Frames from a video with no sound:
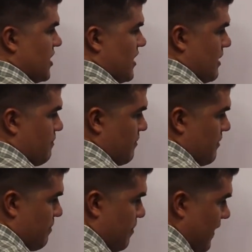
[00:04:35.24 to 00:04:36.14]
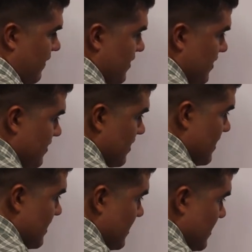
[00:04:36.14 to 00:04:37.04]
y en primer paréntesis
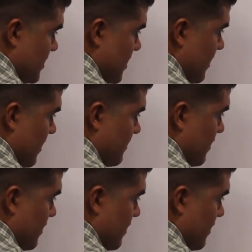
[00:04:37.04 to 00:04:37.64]
y y en